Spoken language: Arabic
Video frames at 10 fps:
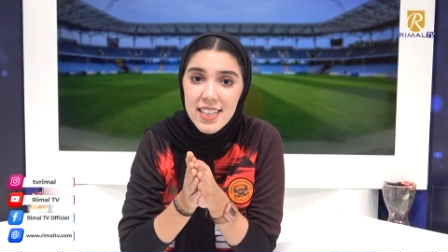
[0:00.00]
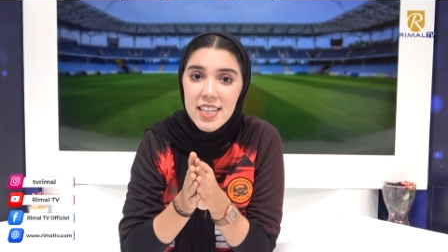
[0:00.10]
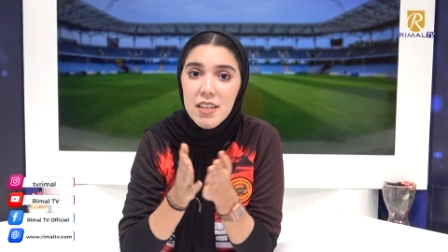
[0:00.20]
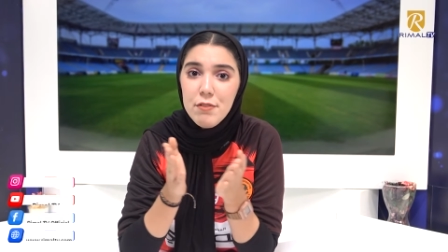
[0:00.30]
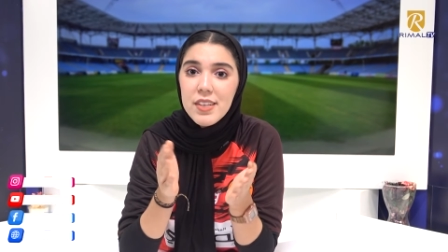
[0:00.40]

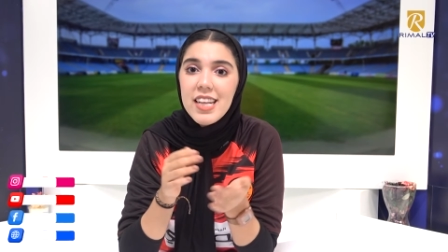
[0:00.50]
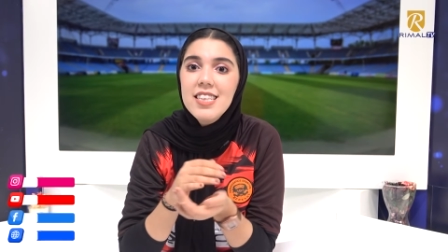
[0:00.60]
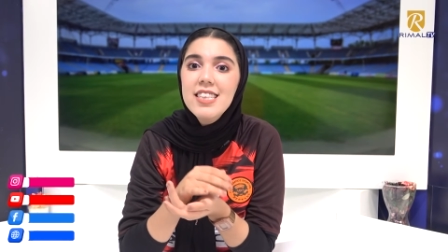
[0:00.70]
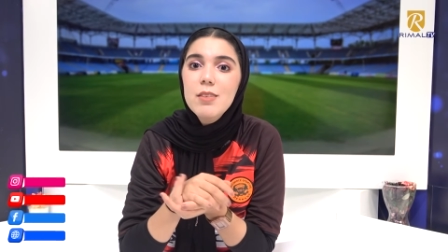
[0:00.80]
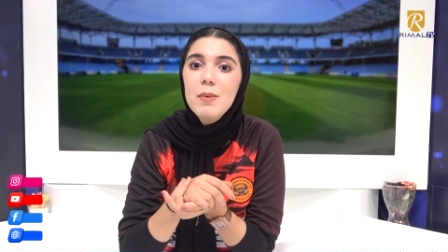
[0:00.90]
سنه بفضل
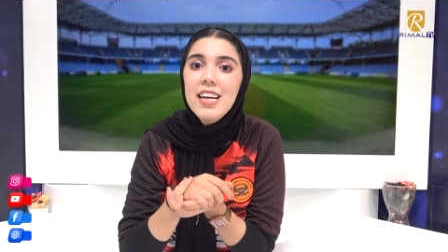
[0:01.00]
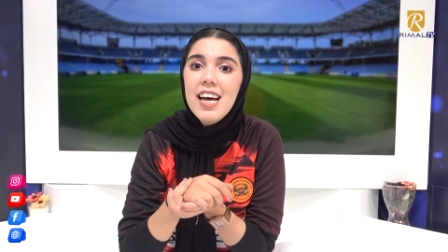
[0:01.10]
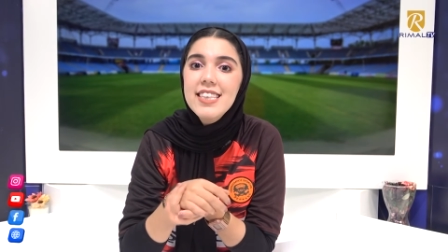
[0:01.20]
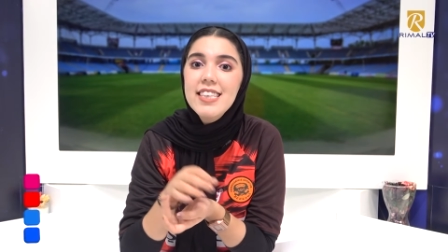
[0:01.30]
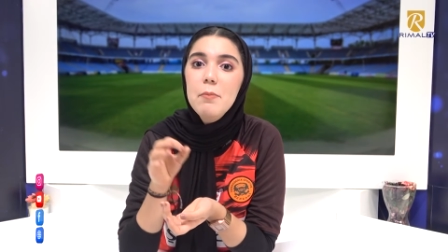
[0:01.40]
النسبه
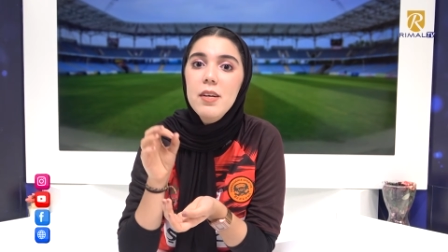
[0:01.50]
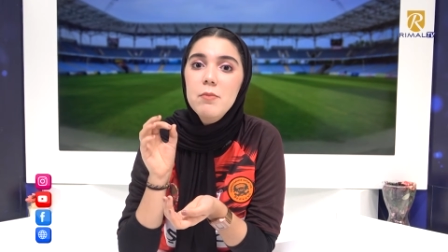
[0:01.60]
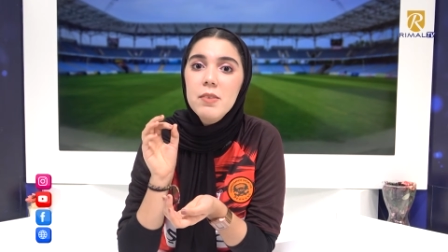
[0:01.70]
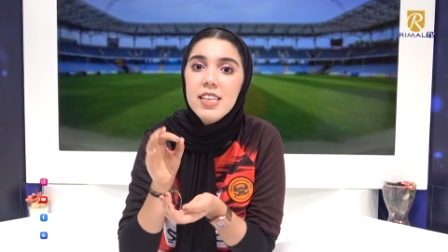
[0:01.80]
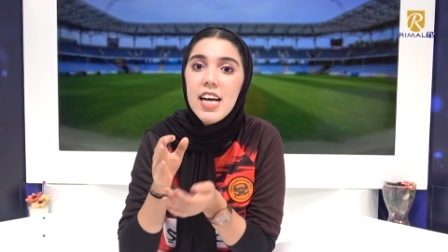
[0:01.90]
الخاصه
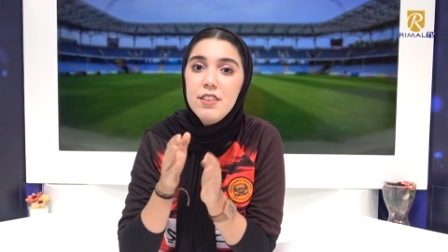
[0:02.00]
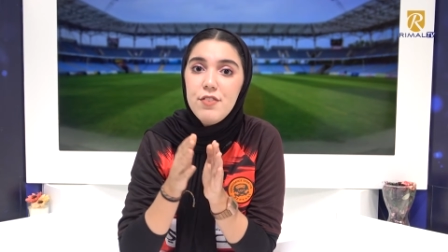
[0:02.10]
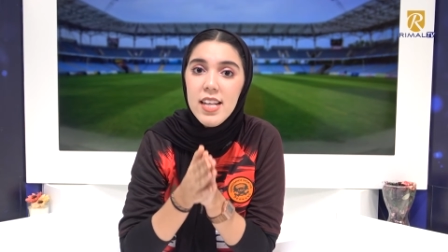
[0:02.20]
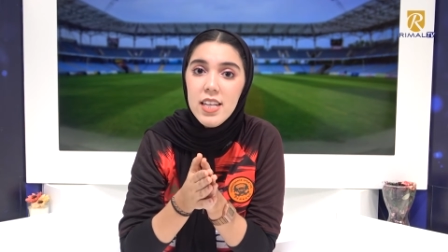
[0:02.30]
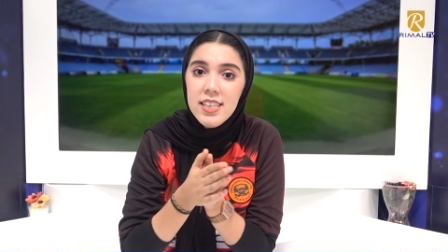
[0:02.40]
بعد ما تقاد
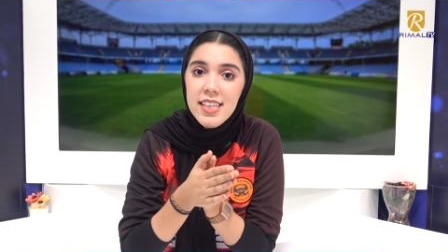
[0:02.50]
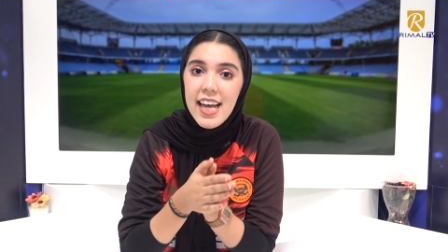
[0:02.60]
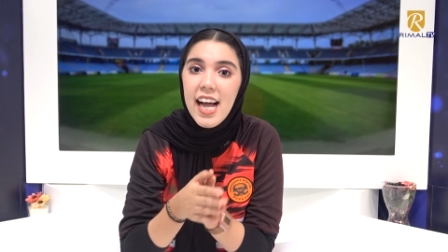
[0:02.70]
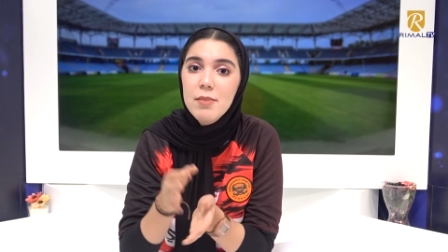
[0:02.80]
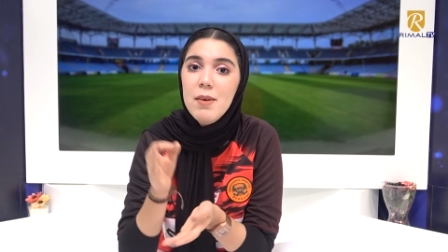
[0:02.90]
في عدد
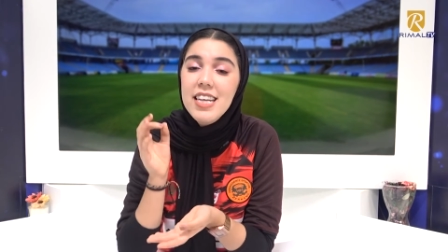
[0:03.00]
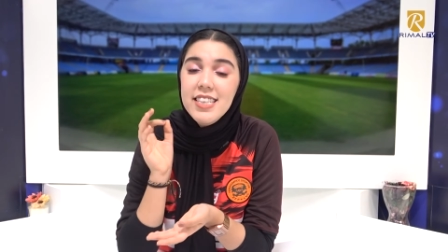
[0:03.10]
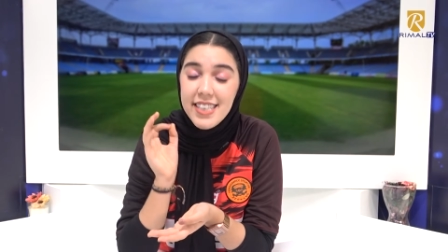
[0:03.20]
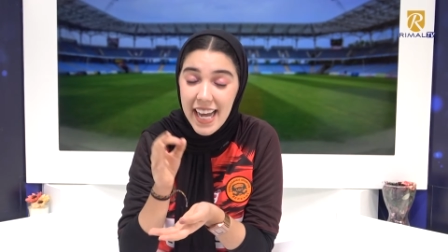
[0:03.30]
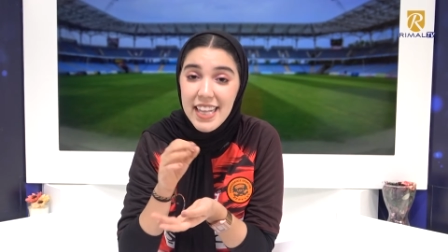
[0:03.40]
النقاط مع
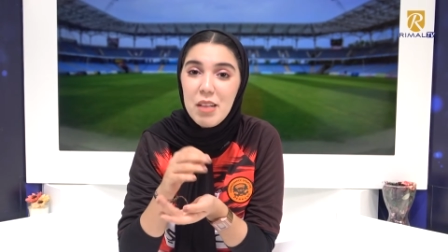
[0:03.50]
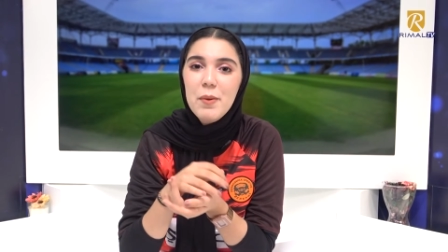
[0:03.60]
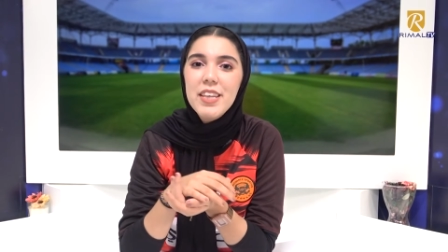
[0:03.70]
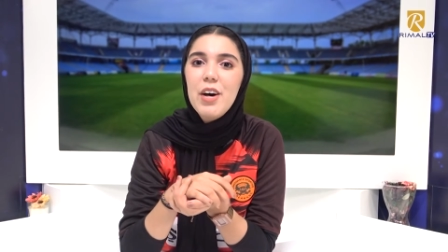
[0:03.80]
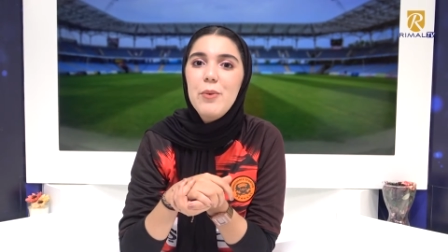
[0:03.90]
الاتحاد
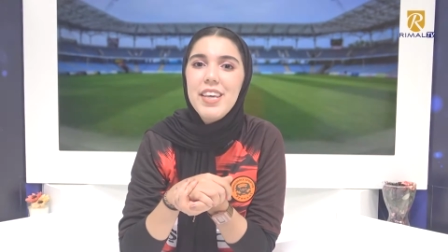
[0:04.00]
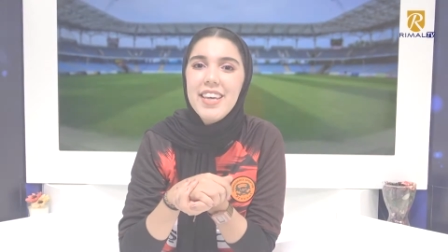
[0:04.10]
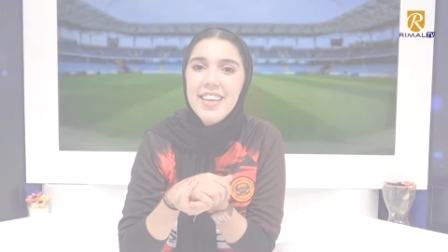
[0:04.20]
البيضاوي